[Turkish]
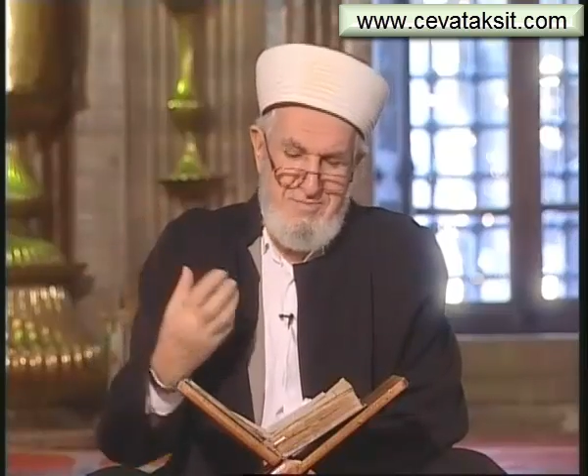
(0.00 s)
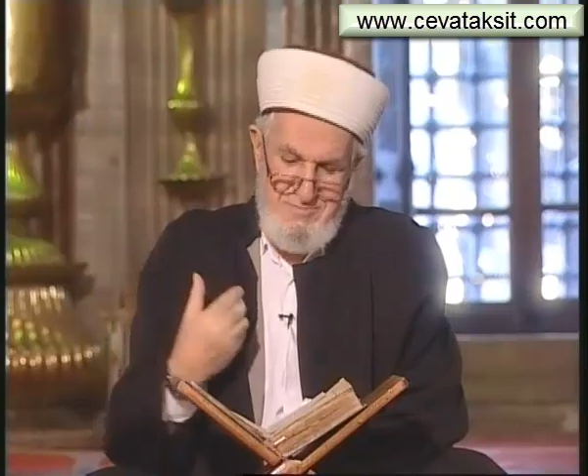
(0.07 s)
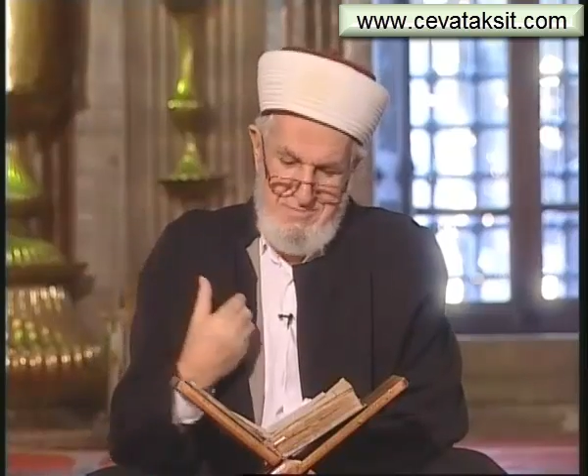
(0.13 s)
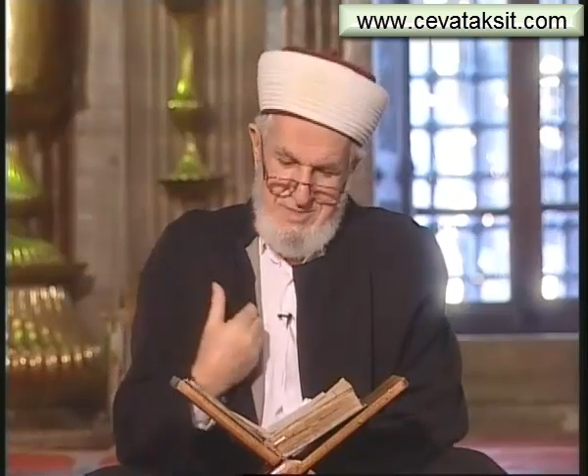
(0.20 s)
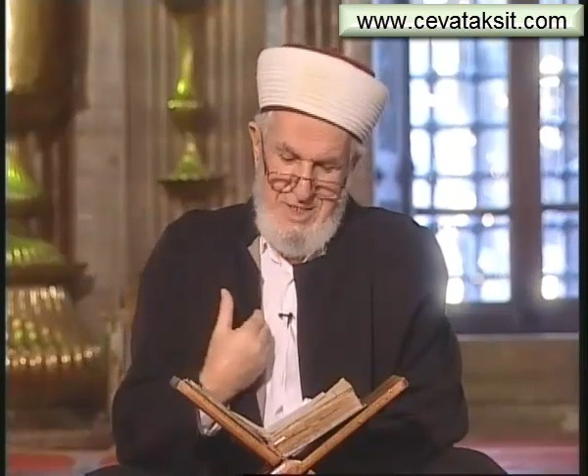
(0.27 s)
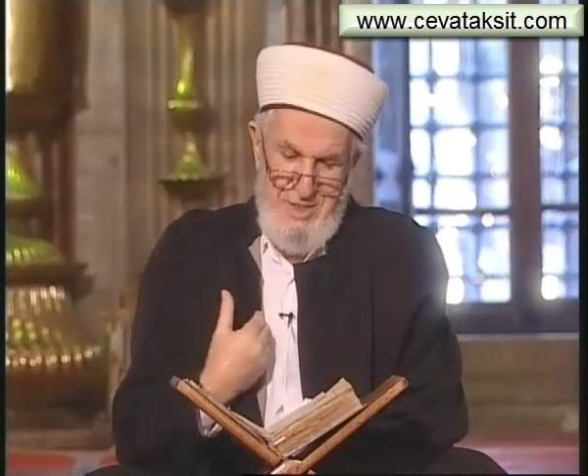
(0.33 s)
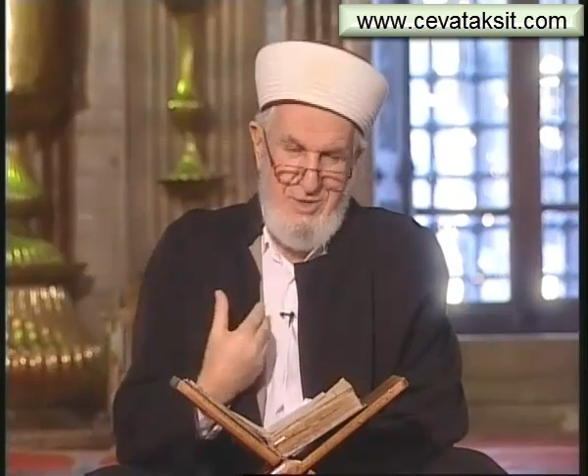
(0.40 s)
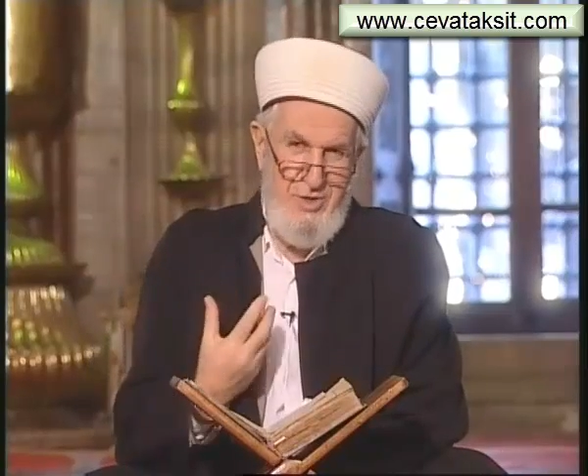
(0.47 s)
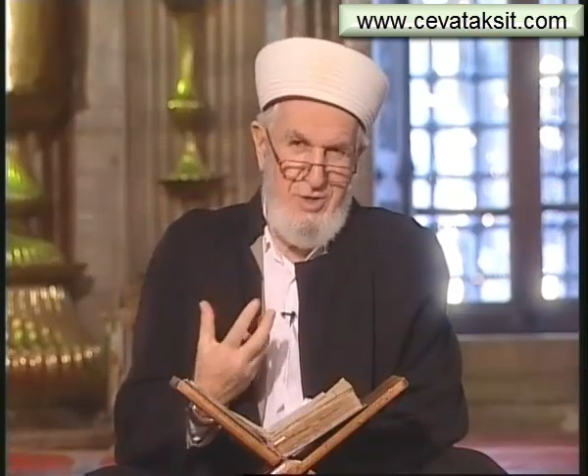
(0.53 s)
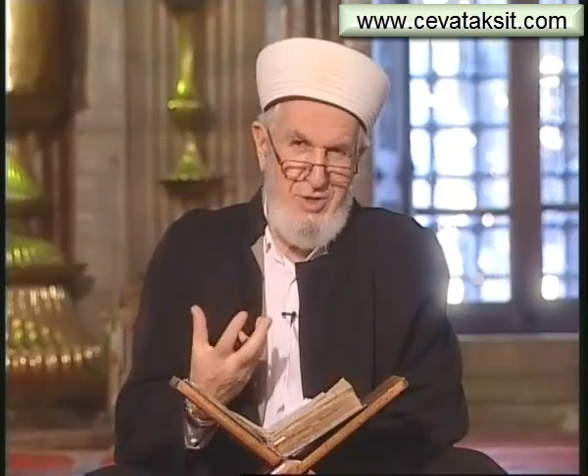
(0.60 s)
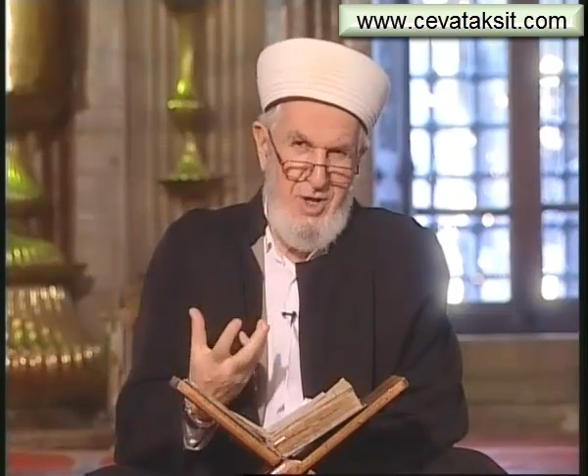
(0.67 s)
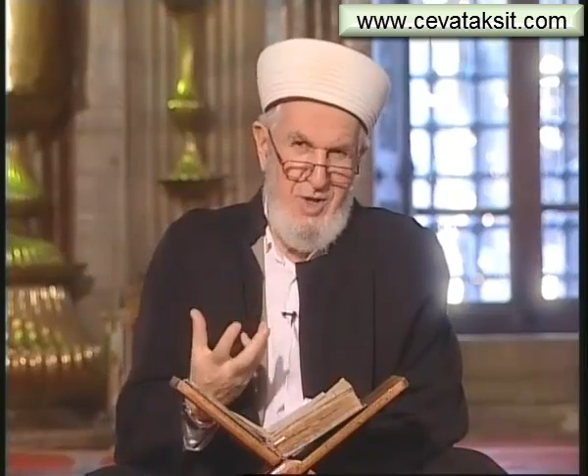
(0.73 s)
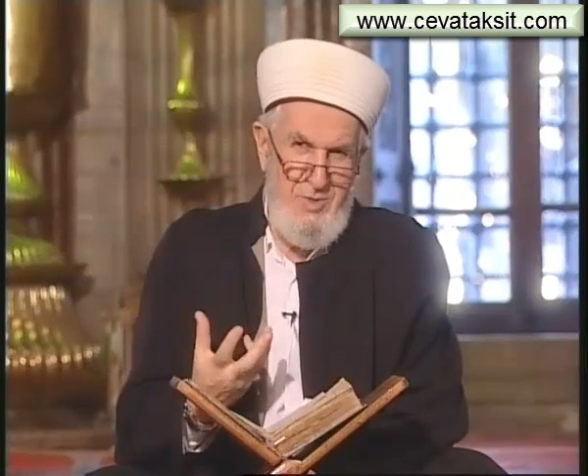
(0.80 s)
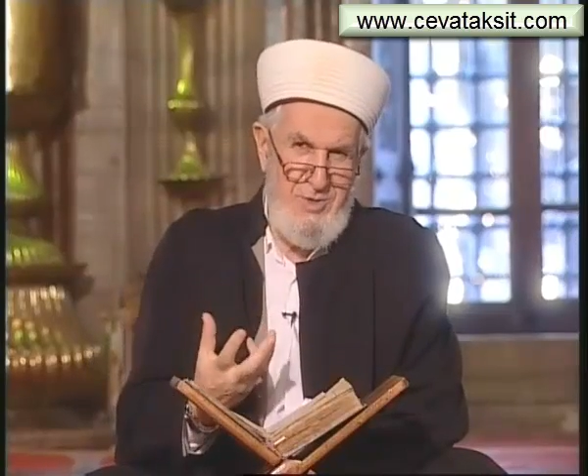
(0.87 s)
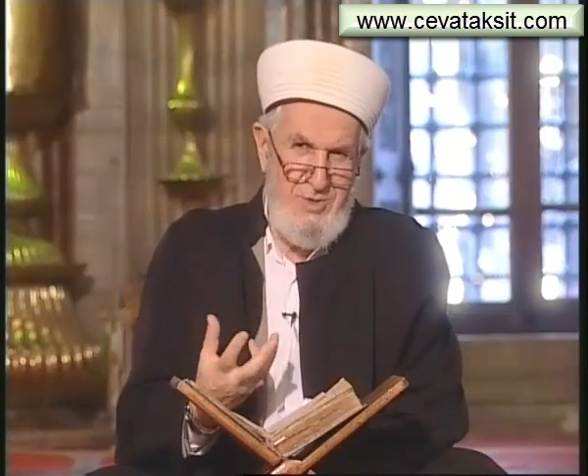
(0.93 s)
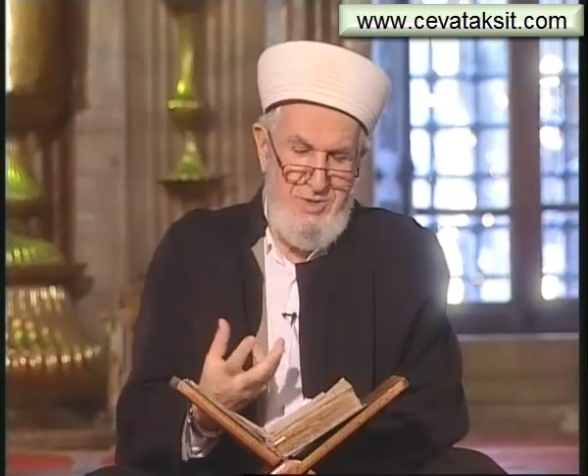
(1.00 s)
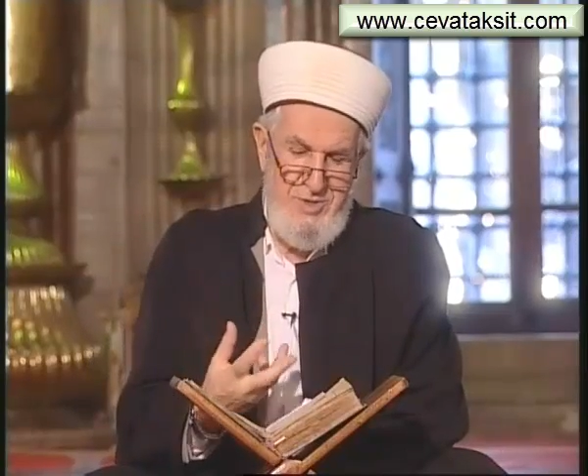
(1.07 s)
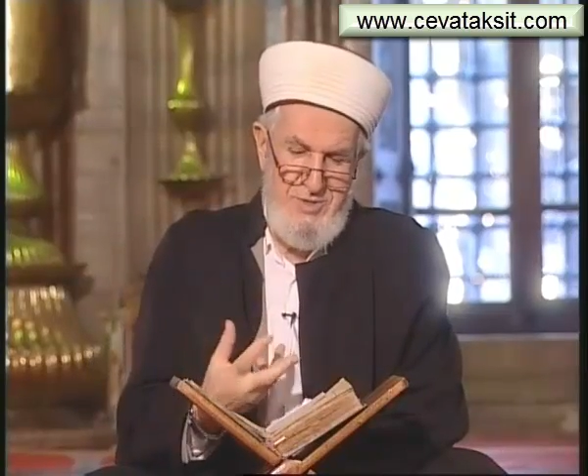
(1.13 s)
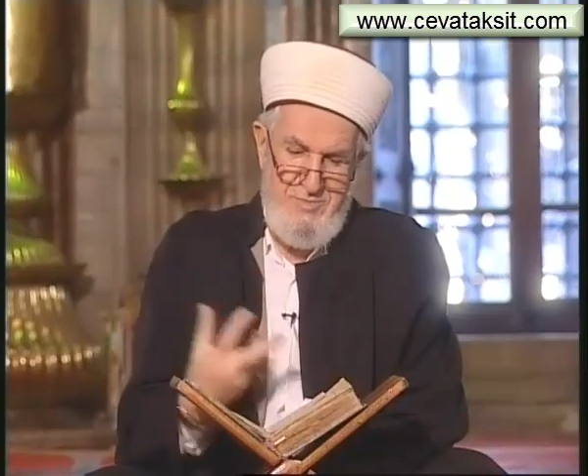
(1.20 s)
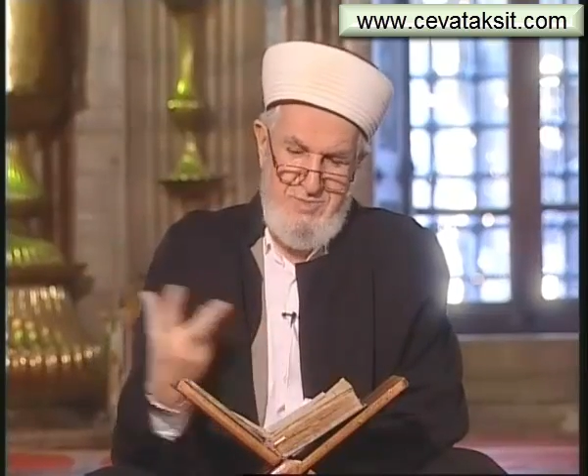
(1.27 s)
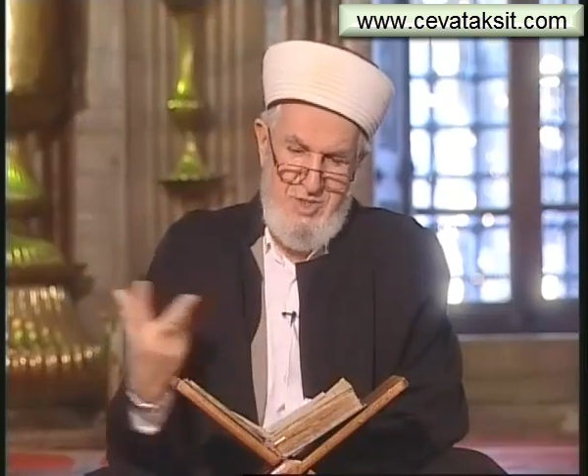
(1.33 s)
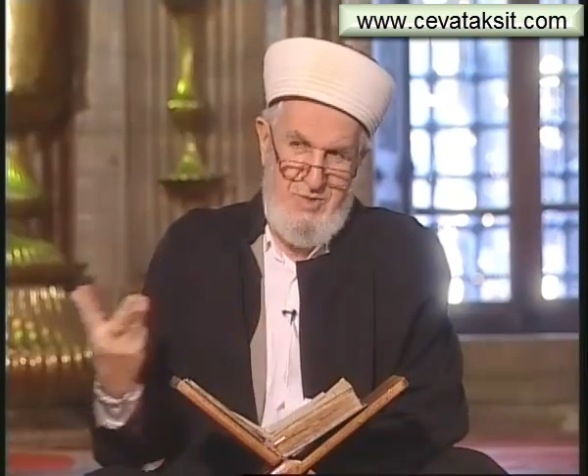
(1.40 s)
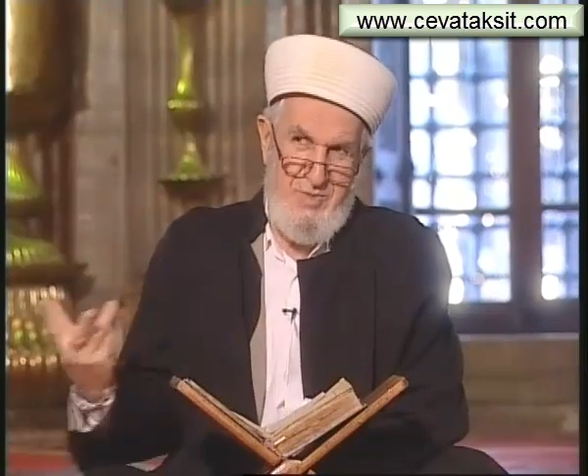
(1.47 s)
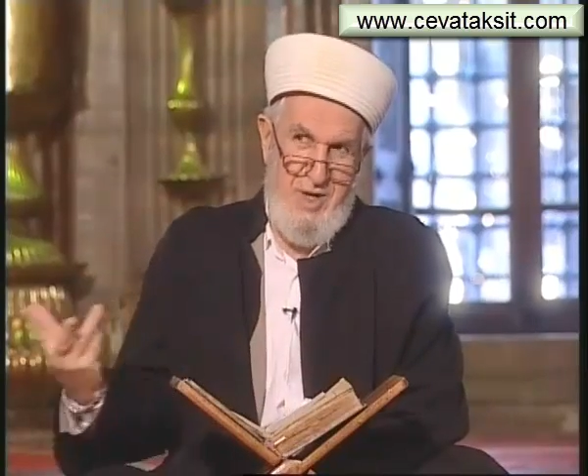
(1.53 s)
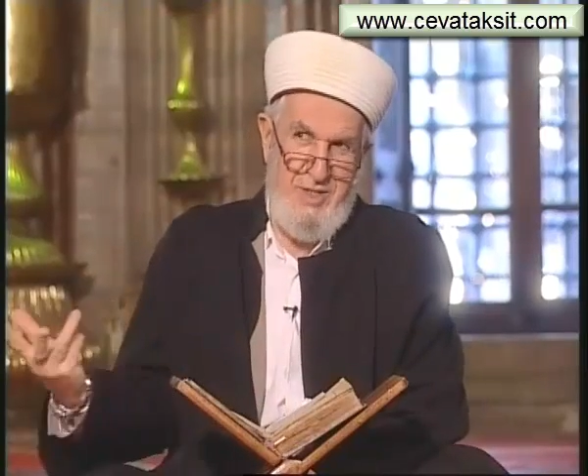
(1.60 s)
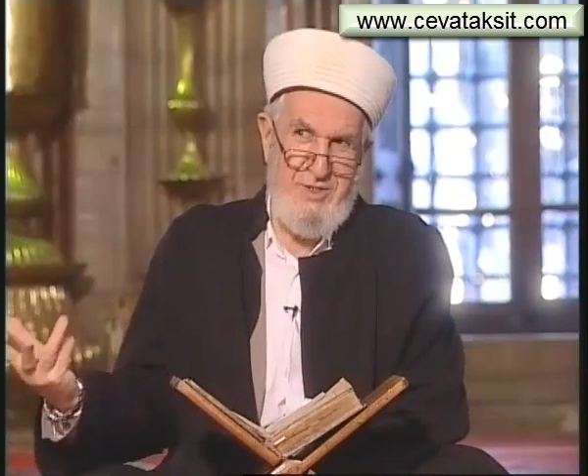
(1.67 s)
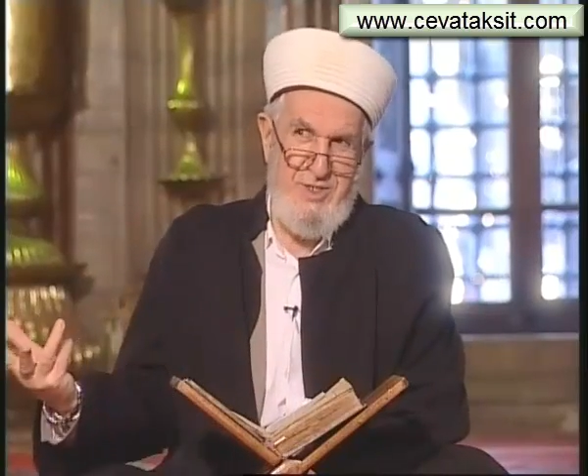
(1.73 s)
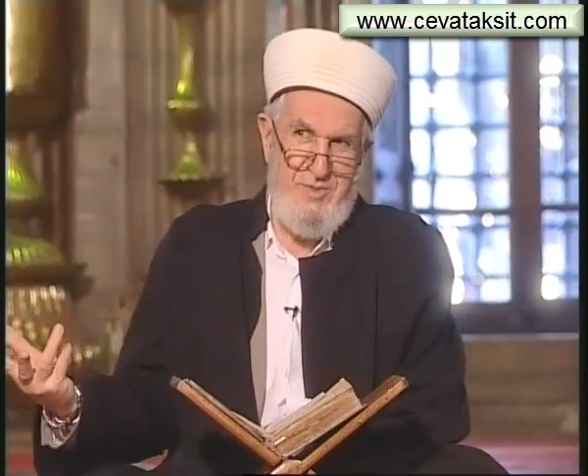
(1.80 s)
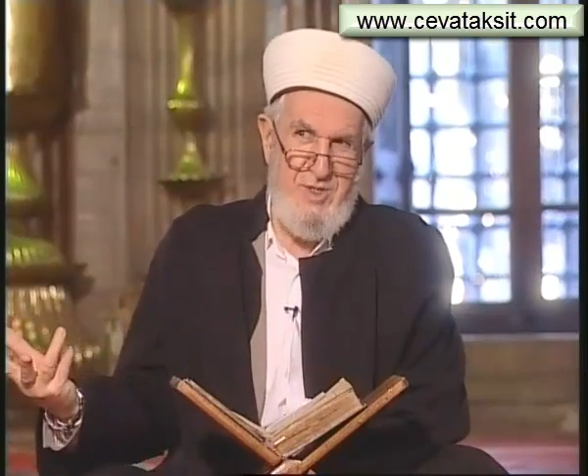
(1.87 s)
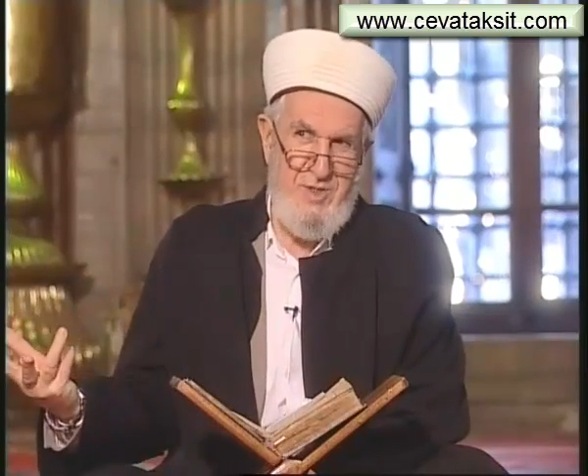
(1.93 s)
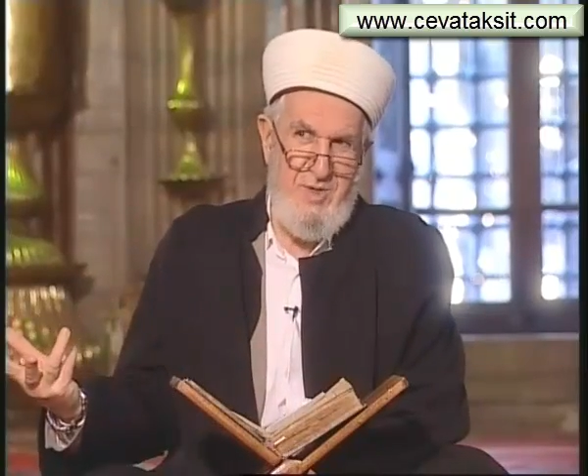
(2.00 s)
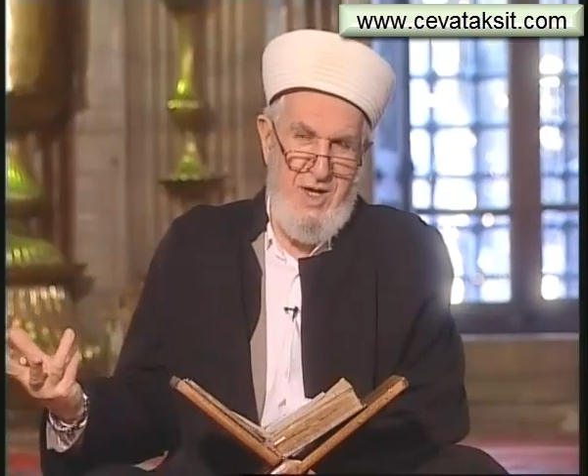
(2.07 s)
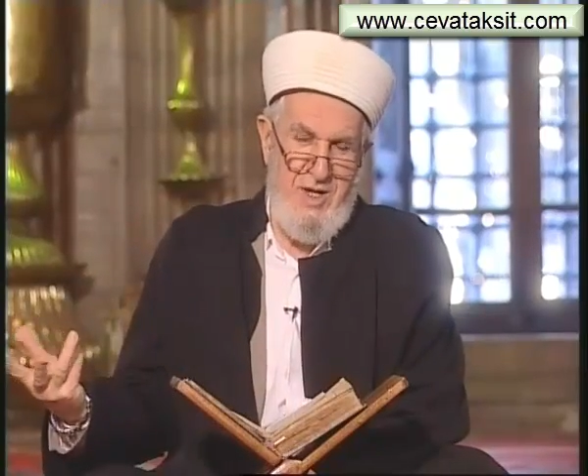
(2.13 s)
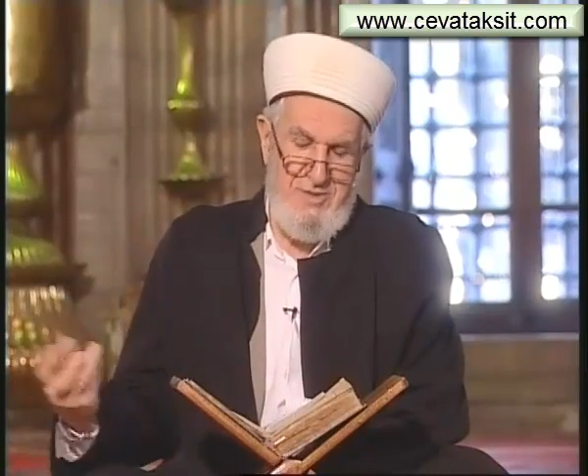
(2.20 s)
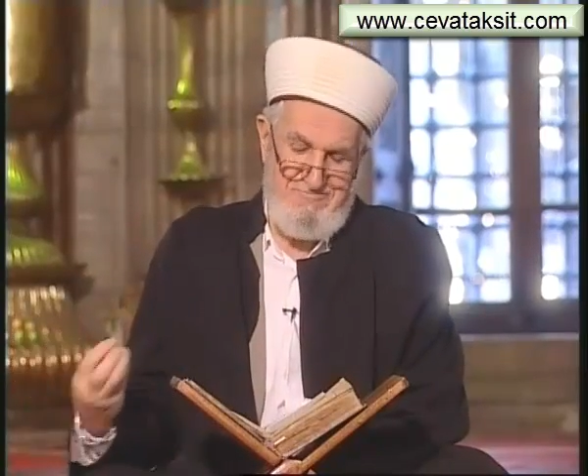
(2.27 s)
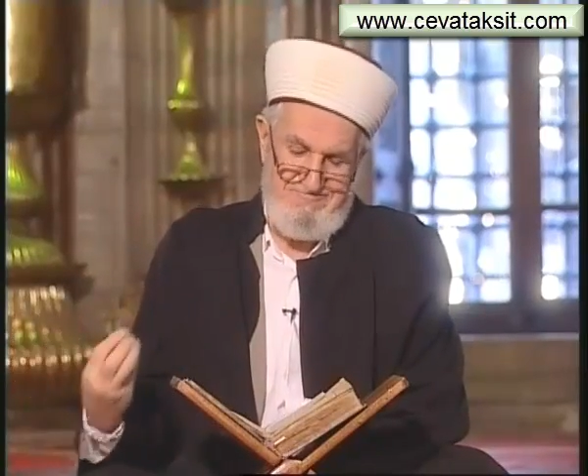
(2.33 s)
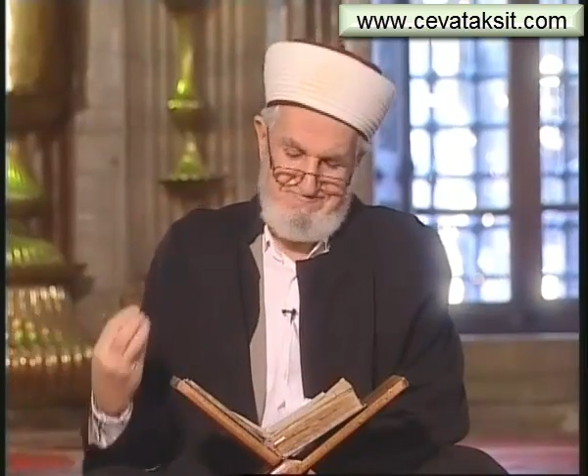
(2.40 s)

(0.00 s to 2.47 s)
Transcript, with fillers: Beni görüyor musun? Bak bahçeme bak.